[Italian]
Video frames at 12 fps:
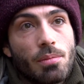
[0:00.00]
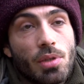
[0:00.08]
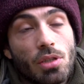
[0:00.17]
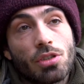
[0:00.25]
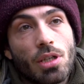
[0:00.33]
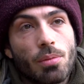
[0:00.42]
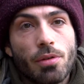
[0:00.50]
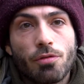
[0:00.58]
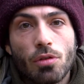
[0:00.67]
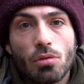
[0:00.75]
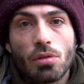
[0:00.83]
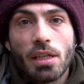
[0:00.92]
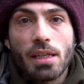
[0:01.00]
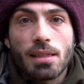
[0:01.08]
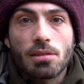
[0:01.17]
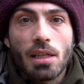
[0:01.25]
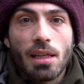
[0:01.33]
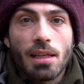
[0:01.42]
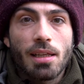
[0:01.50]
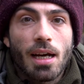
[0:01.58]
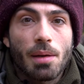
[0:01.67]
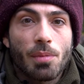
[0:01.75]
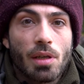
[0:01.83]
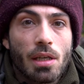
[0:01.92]
però diciamo per fortuna riesco a
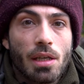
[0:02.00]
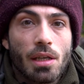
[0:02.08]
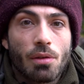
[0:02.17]
ritagliarmi